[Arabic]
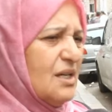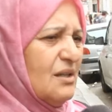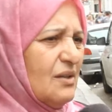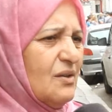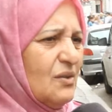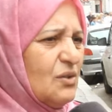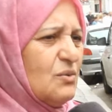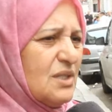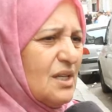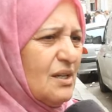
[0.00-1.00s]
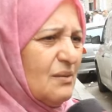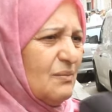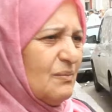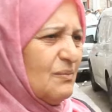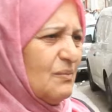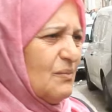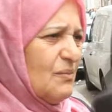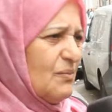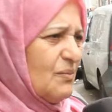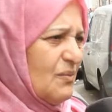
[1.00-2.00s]
تونسي تونسي اختيار
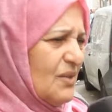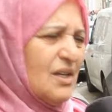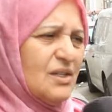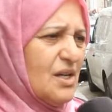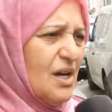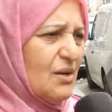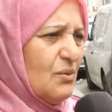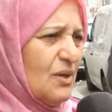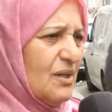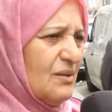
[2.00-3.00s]
اختيار هو